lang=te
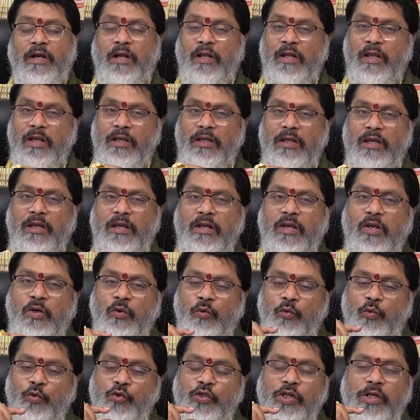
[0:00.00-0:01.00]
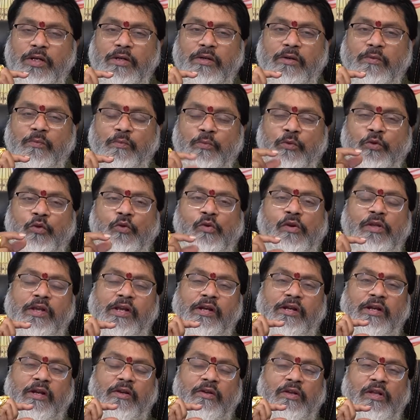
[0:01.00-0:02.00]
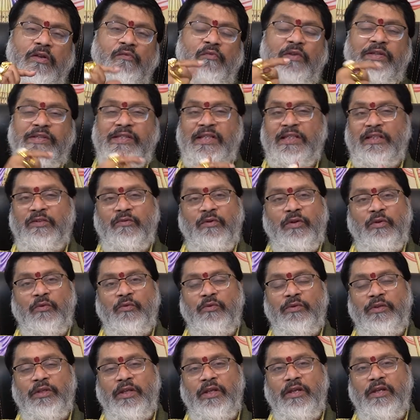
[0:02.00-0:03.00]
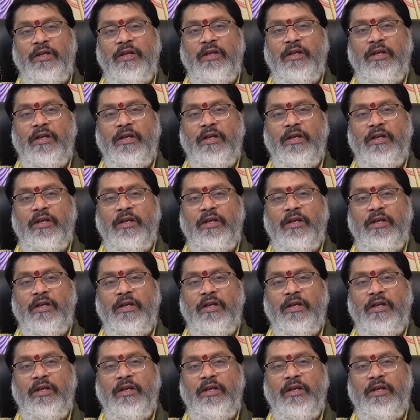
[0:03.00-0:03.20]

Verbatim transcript: అలాగే కుజ బుధుడు యొక్క ఇన్ఫ్లుయెన్స్ ఎంతవరకు ఉంది